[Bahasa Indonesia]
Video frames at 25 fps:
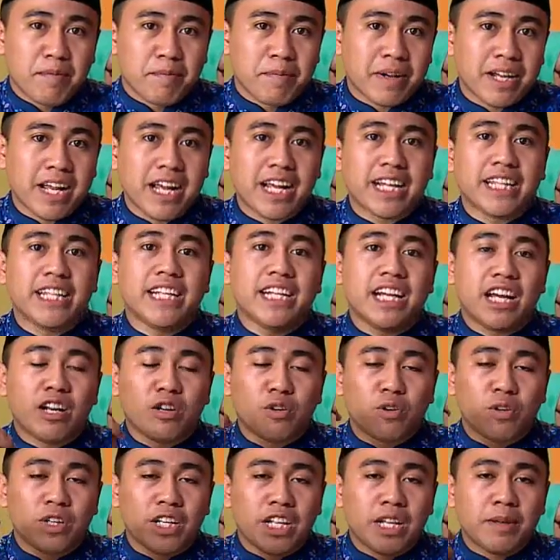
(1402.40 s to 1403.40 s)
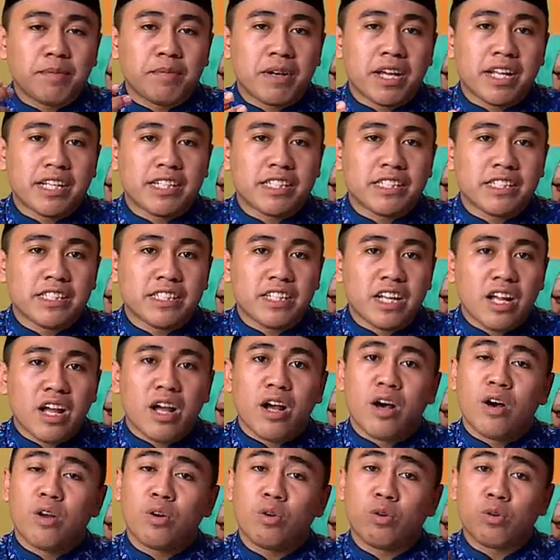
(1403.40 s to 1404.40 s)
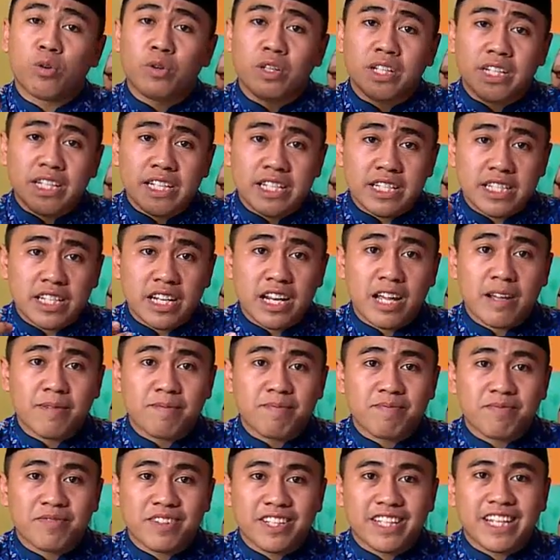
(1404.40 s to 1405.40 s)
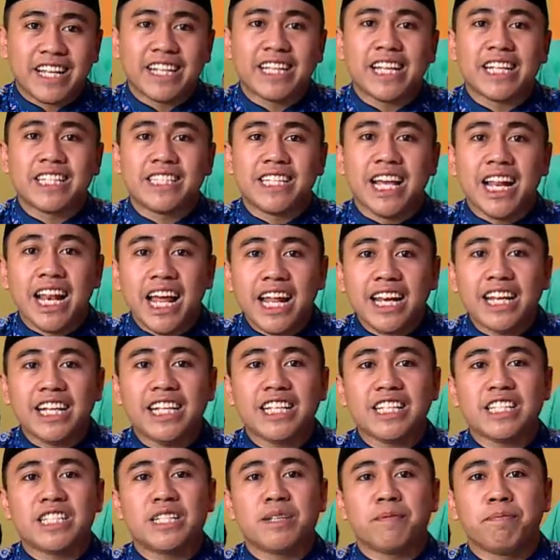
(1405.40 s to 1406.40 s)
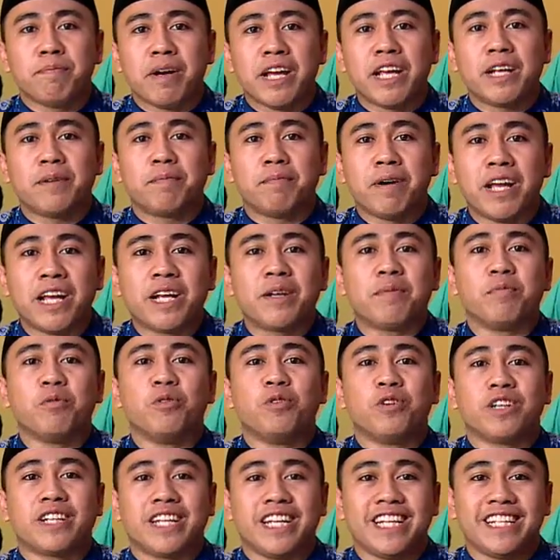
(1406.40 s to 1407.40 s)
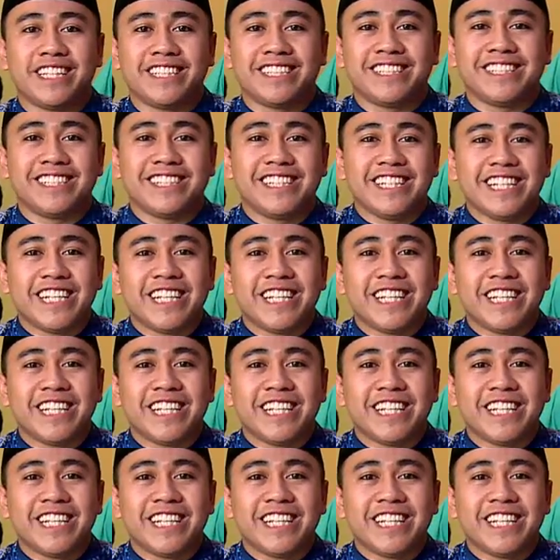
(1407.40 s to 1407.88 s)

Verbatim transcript: Maka ketika rukun iman, rukun Islam kita jalani sebaik-baik mungkin